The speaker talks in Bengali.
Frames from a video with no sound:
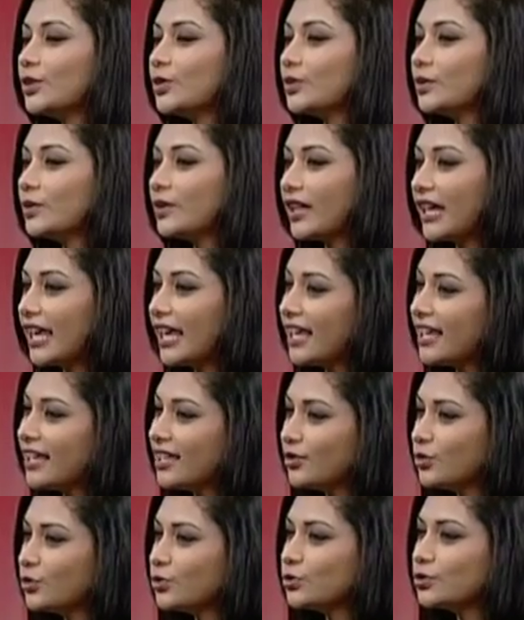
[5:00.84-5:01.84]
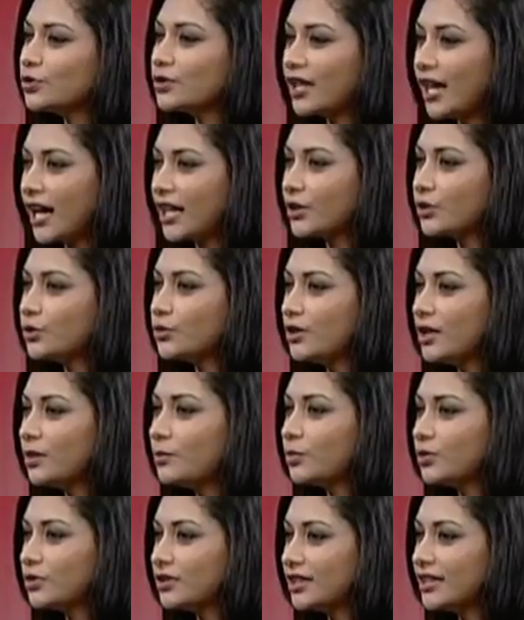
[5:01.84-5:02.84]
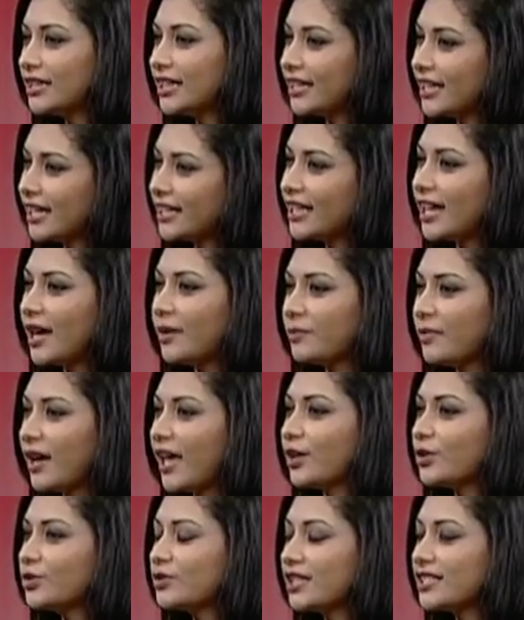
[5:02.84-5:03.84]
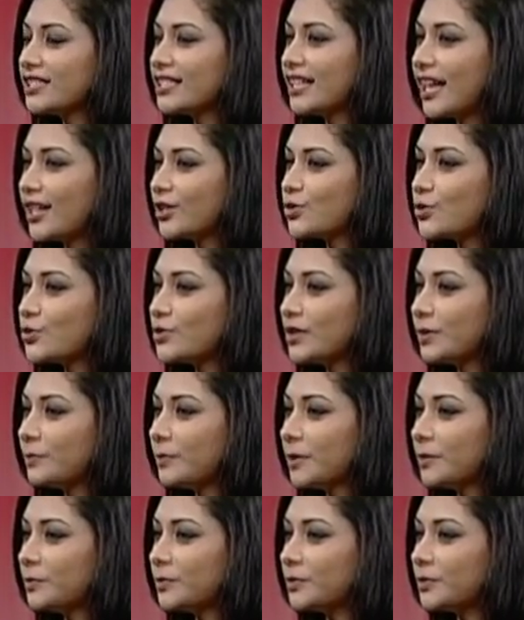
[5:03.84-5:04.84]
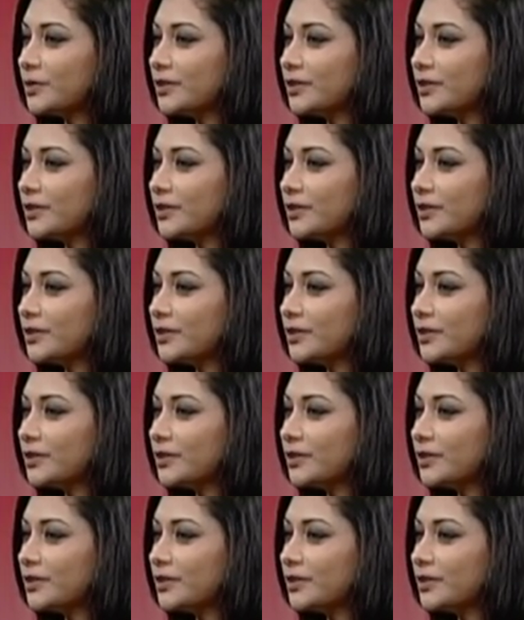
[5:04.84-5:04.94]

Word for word: তো এই নতুন গানগুলোর মধ্যে থেকে কি আমরা এখন একটি গান শুনতে পারবো